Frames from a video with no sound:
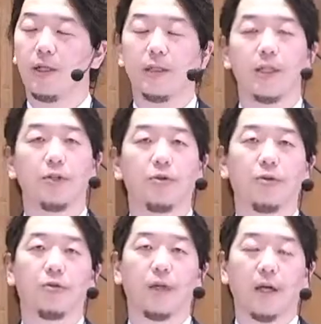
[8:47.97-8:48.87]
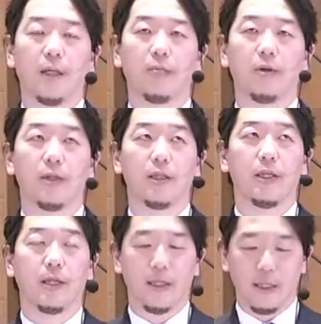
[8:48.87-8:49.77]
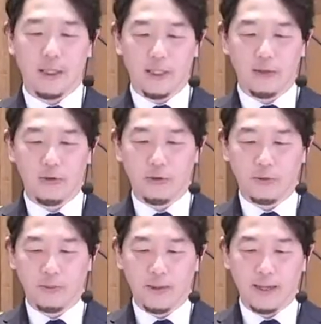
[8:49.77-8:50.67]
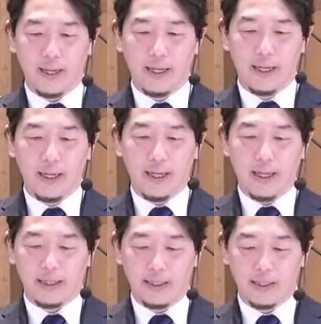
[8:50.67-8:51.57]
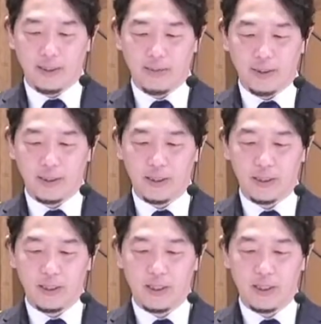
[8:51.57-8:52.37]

聖書の中にもですね怒りという言葉が出てきます